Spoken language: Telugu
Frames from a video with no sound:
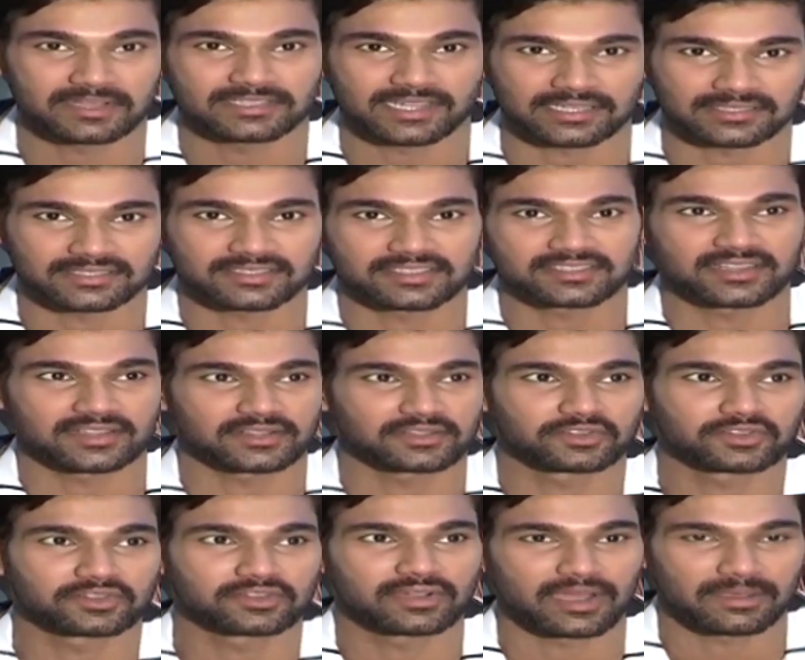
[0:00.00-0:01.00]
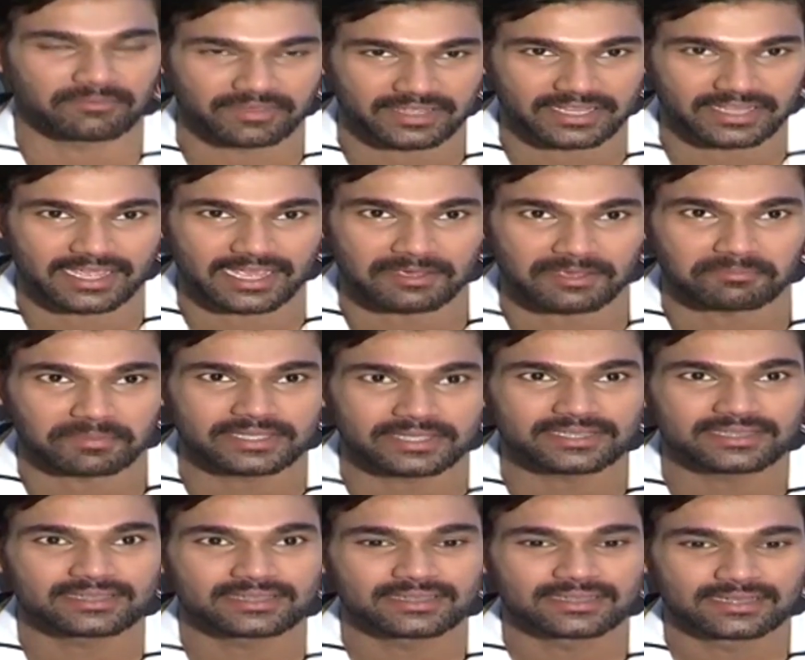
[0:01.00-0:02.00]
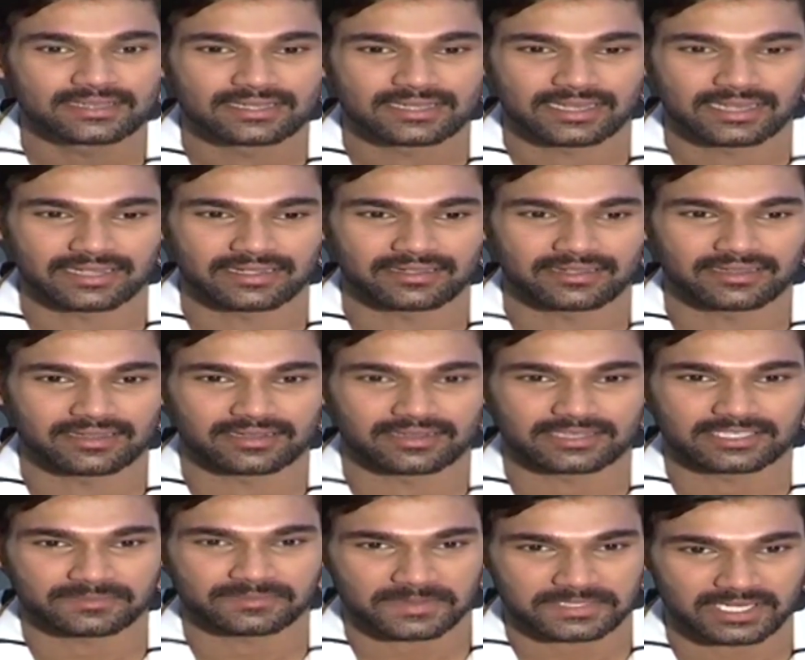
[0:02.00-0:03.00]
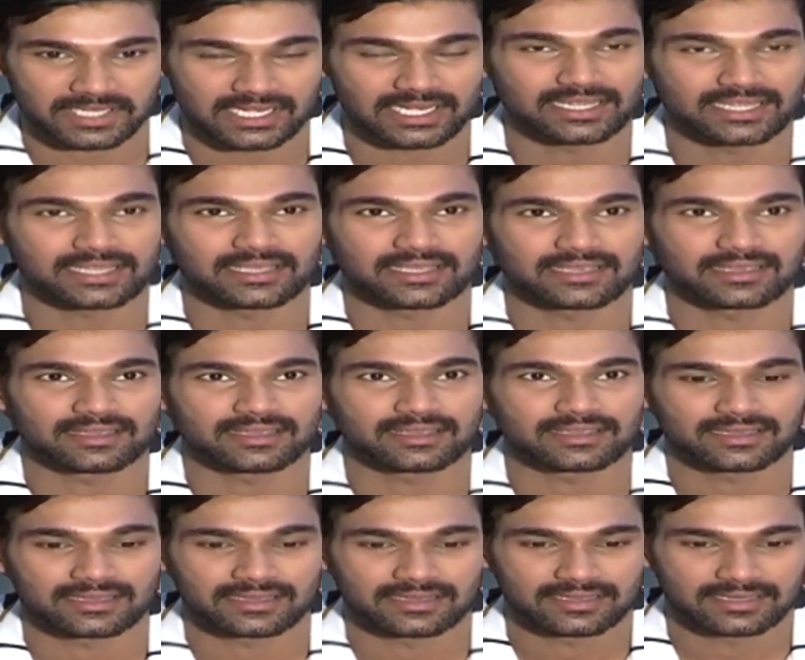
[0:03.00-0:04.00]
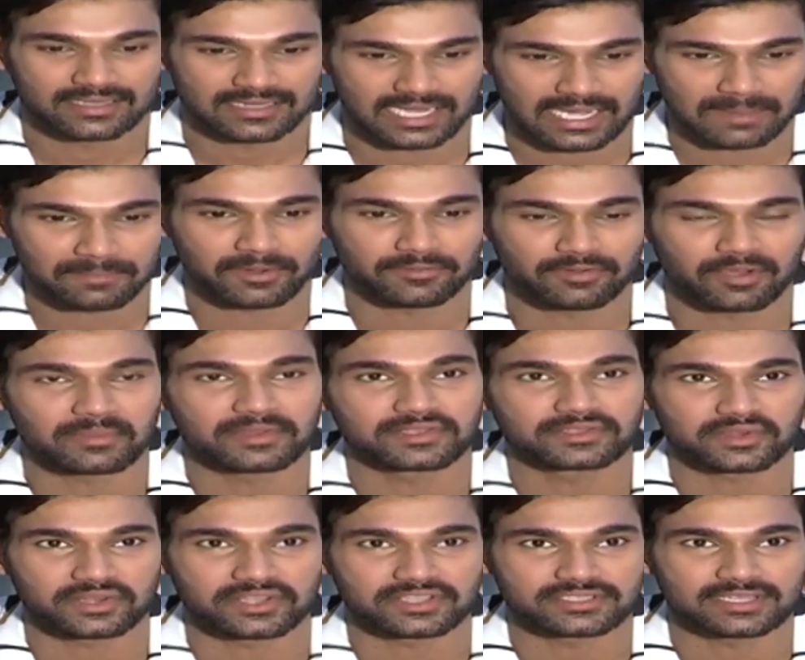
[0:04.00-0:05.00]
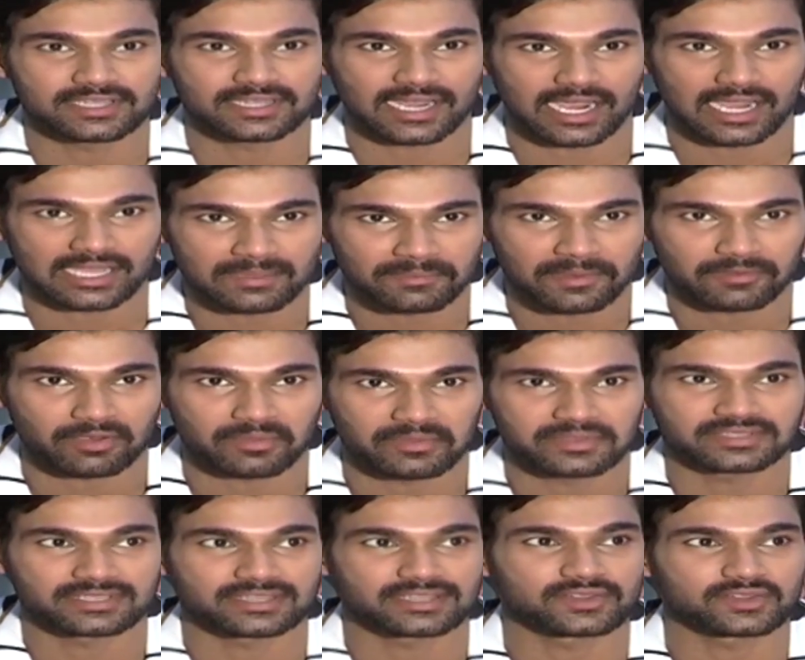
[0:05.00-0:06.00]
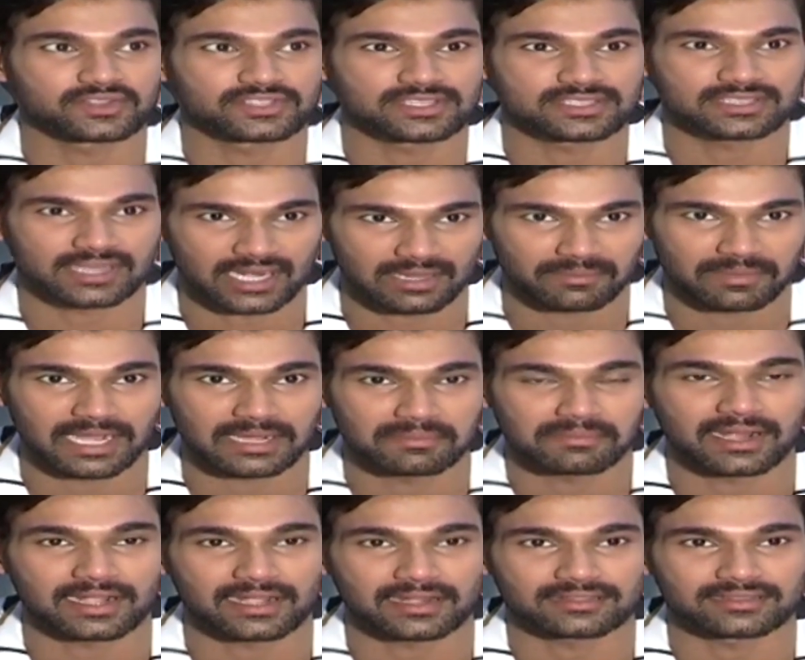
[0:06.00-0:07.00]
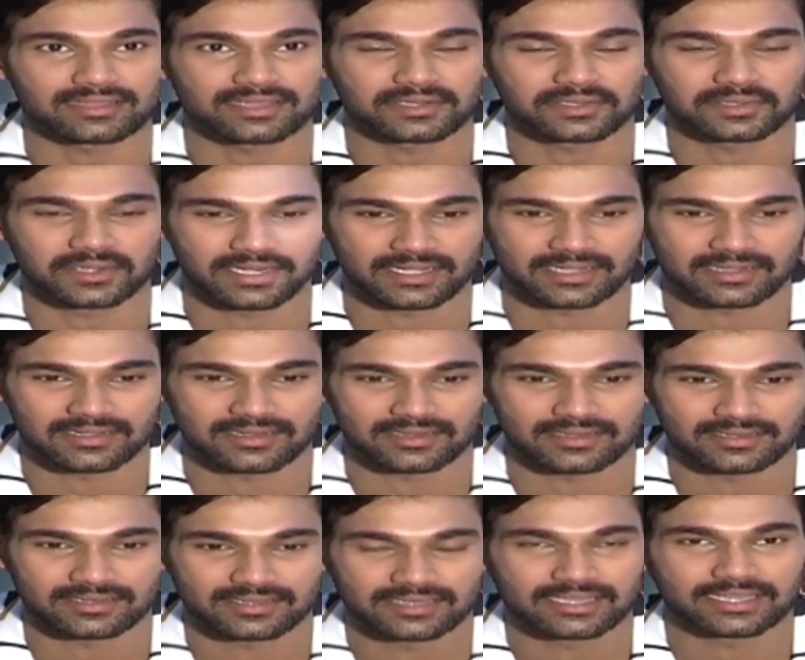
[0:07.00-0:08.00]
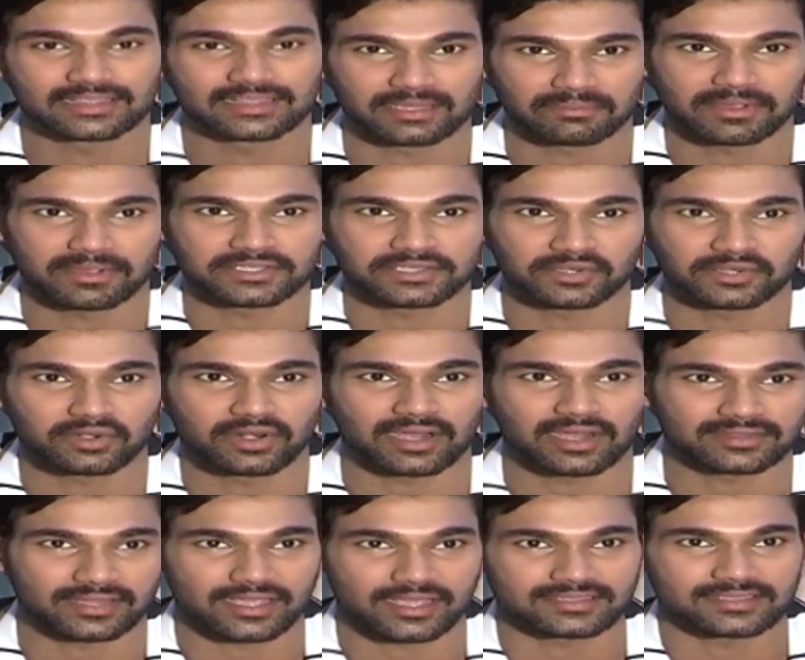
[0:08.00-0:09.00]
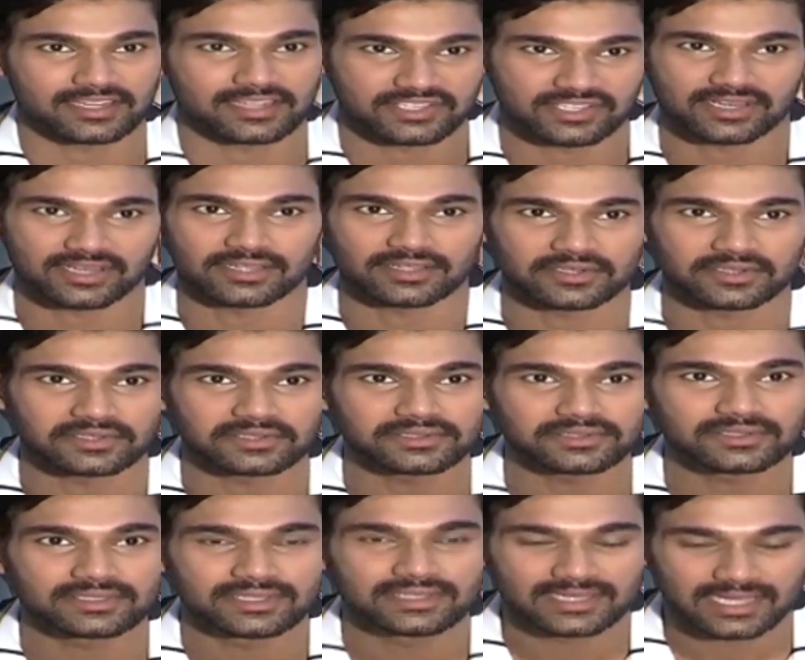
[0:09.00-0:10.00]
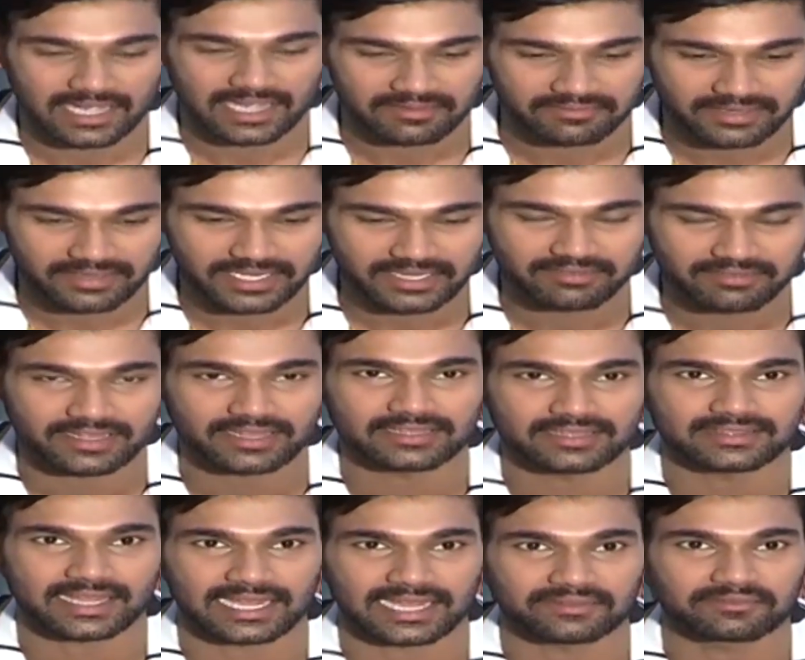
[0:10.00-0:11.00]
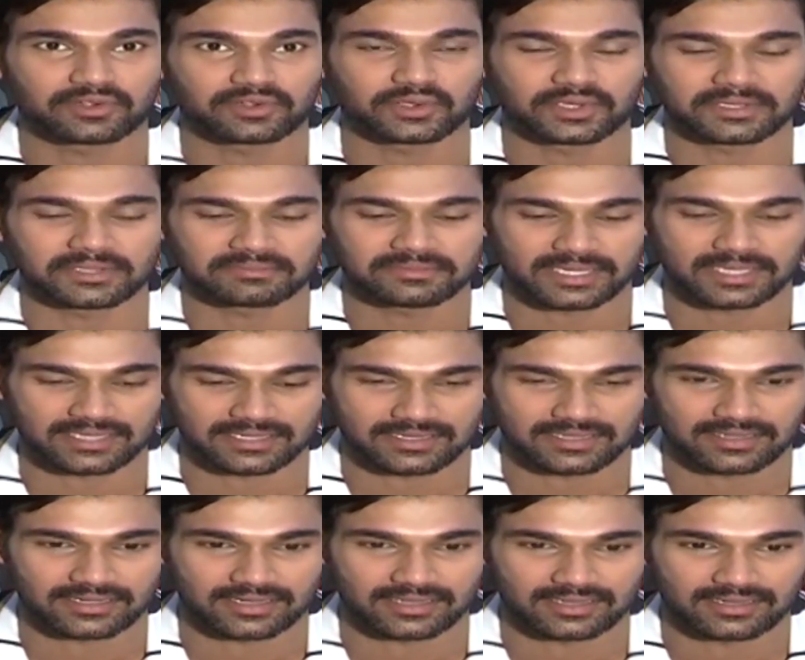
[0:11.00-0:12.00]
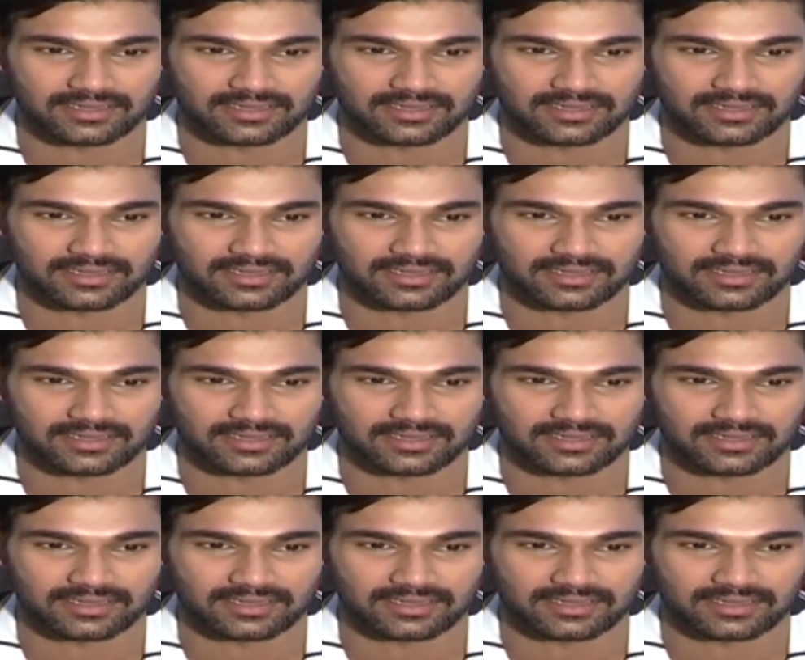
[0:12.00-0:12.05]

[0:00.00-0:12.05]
మంచి సక్సెస్ ఇచ్చినందుకు ఐఎమ్ వెరీ హ్యాపీ అండ్ స్పెషల్లీ నా పర్ఫార్మెన్స్ గురించి కాయల్ పర్ఫార్మెన్స్ గురించి చాలా బాగా మాట్లాడుతున్నారు అండ్ uh, ఇంత మంచి రోల్ నాకు థియేటర్ ఇచ్చినందుకు ఐఎమ్ వెరీ వెరీ థ్యాంక్ఫుల్ టు హిమ్ అండ్